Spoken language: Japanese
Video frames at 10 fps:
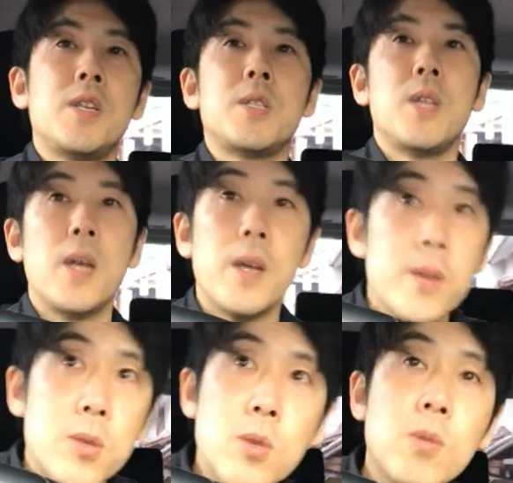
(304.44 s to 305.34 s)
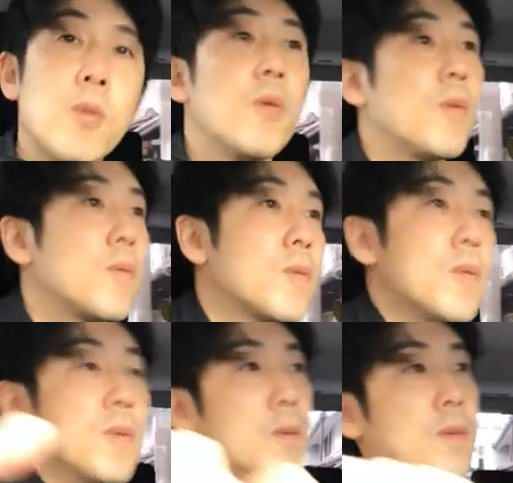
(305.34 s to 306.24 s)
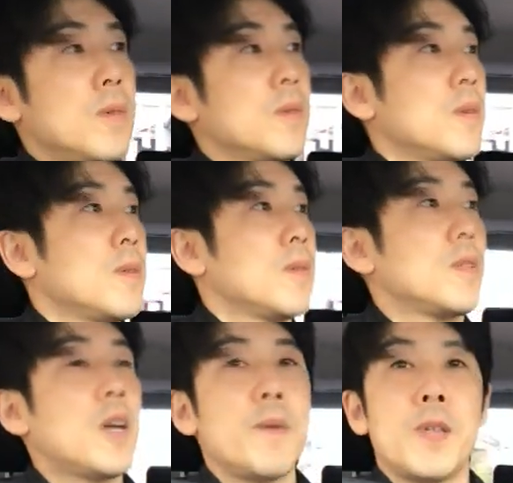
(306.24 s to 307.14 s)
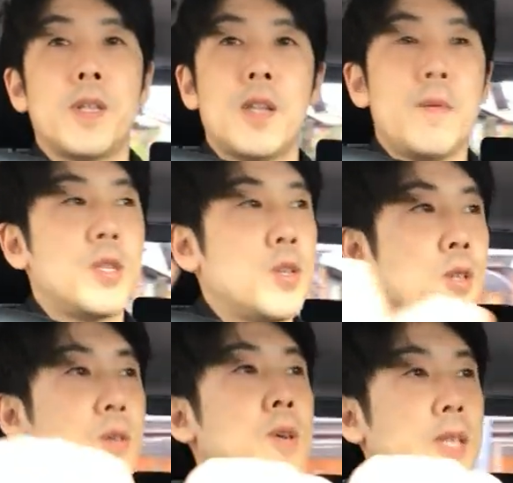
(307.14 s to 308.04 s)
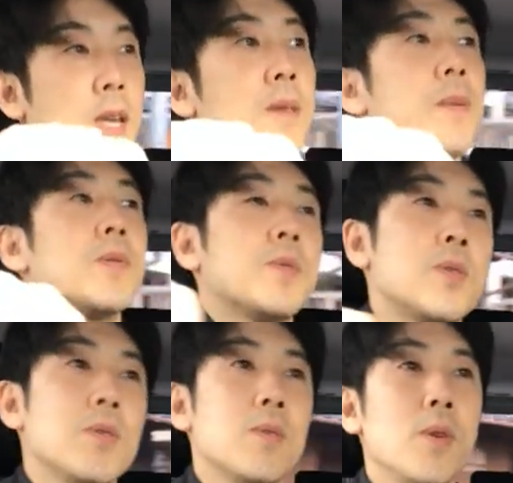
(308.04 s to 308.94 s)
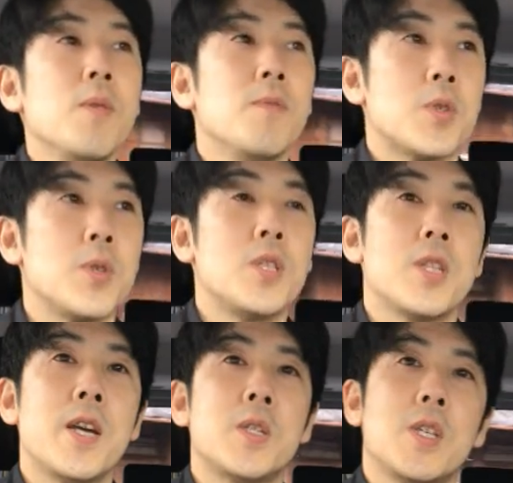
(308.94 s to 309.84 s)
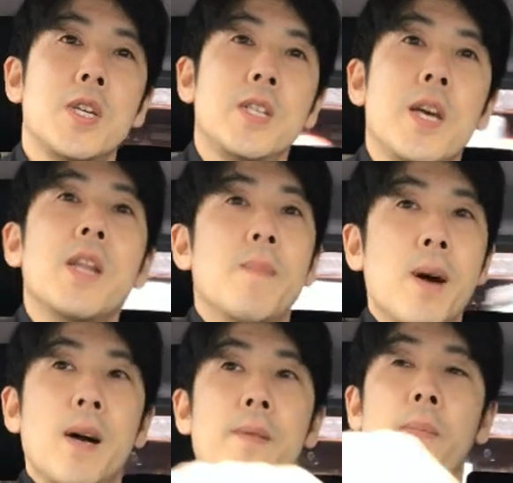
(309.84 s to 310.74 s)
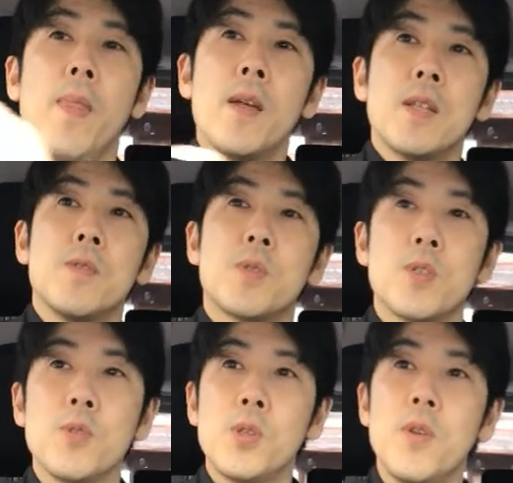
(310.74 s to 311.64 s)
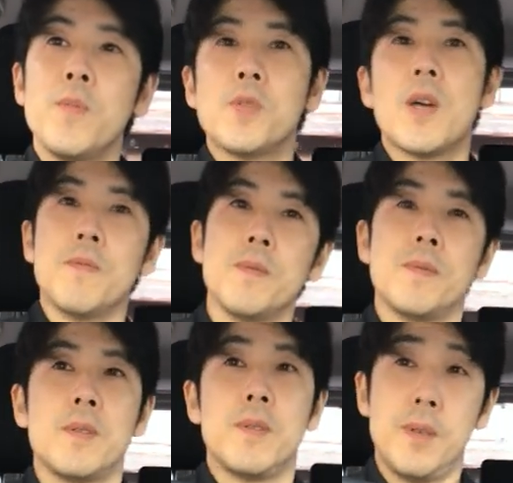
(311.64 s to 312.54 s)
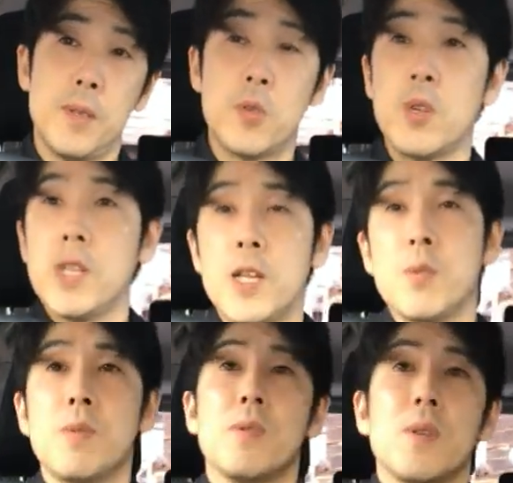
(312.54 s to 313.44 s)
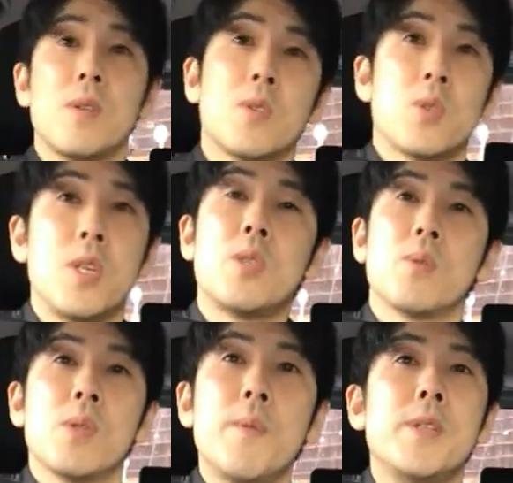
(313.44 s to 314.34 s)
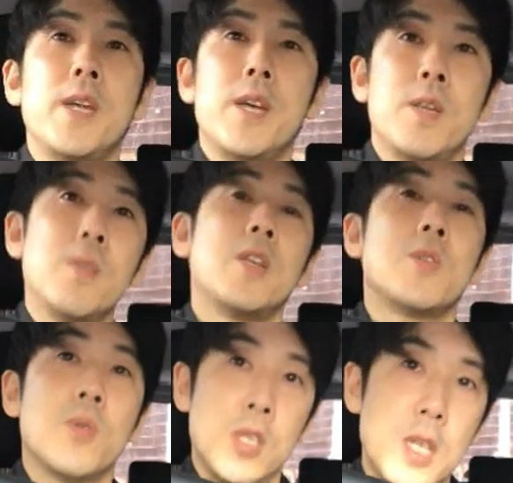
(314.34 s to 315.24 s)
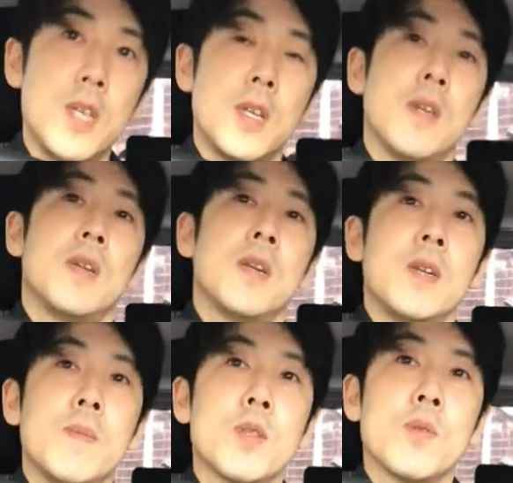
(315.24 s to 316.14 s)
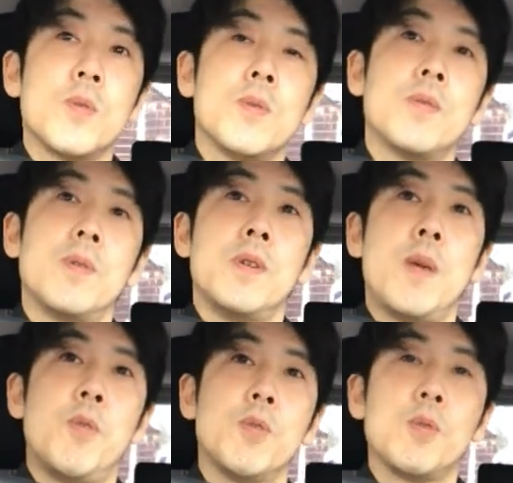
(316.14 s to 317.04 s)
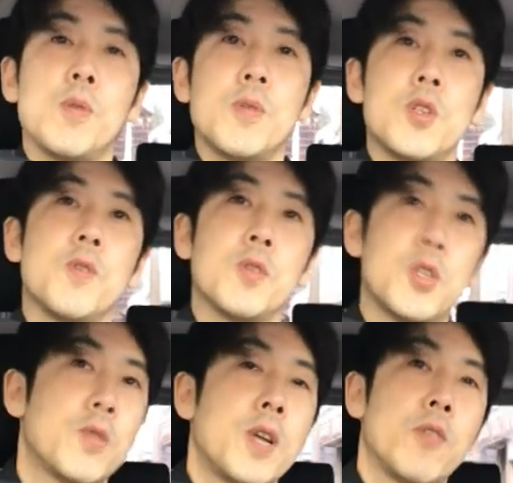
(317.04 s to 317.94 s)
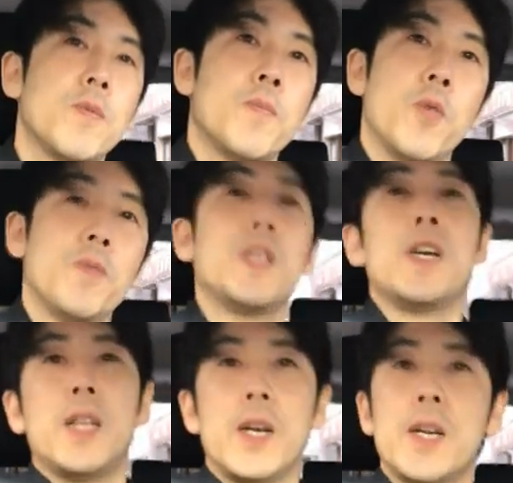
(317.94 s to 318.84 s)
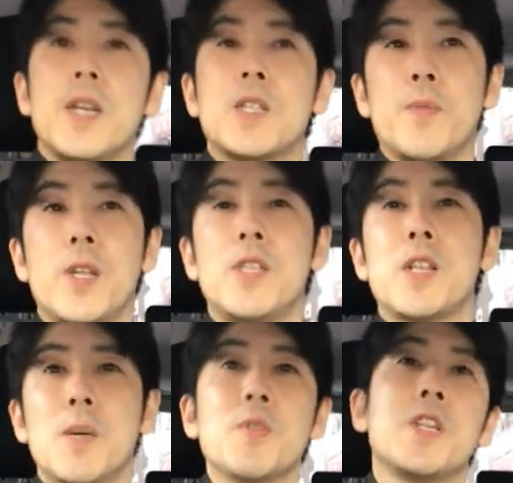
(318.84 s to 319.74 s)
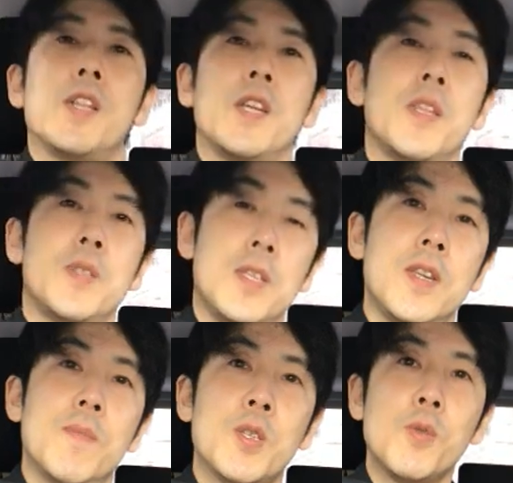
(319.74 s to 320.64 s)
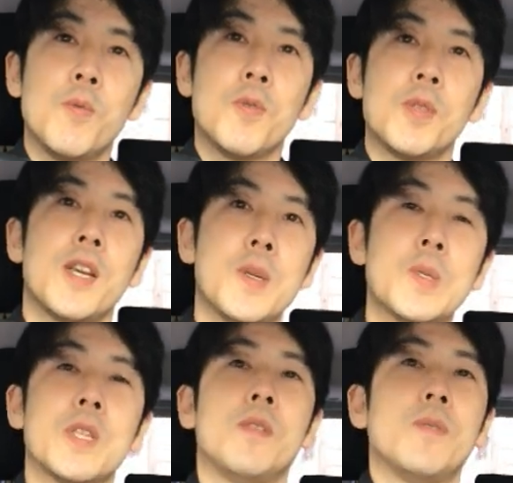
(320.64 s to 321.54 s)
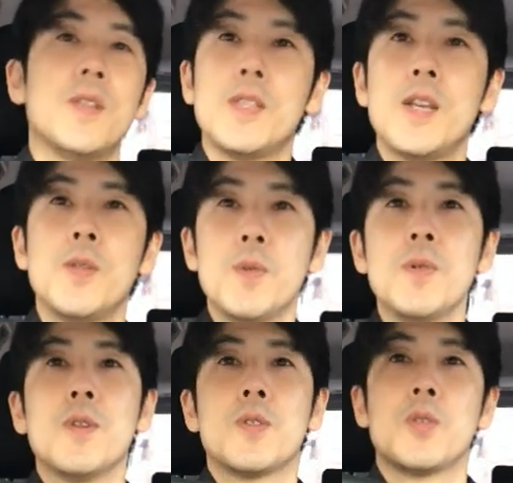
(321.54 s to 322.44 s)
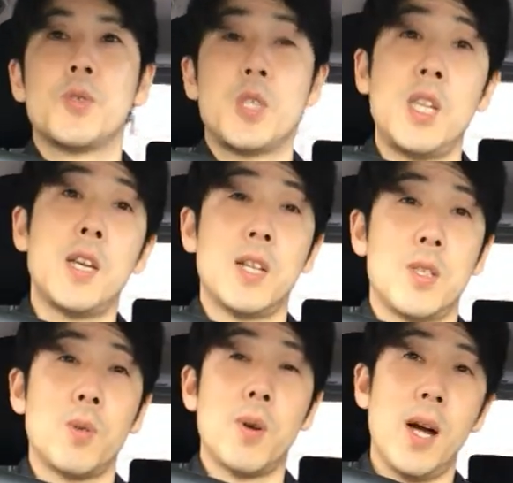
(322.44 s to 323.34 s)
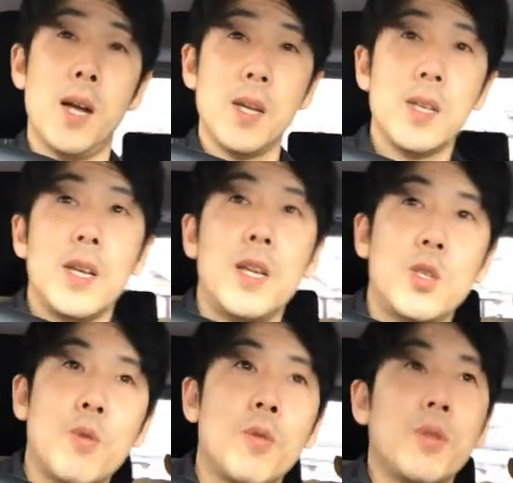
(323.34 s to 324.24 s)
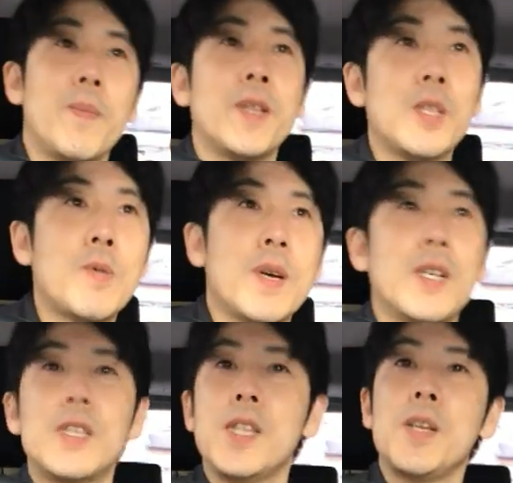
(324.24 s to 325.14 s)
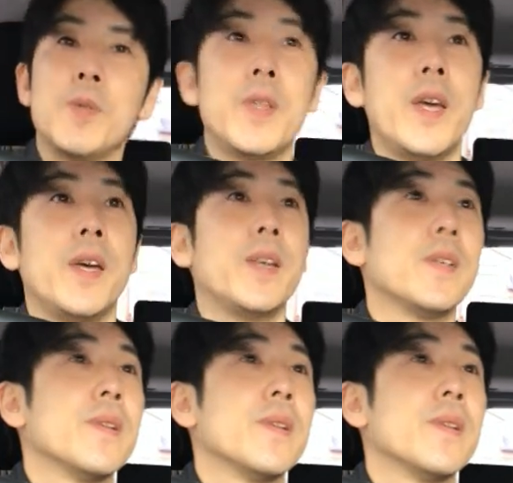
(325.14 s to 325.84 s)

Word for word: がですねちょっとこうこう食べ食べ過ぎというかね、まあ、普通よりもスイーツ大好きであれば普通の人よりも多分それなりのスイーツを食べているでしょうし、まあ、そういうレポートとか食レポみたいなやつもやってたかもしれないですし、まあ、ちょっと僕竹内さんのその私生活とか、えー、状況って全く分かってないので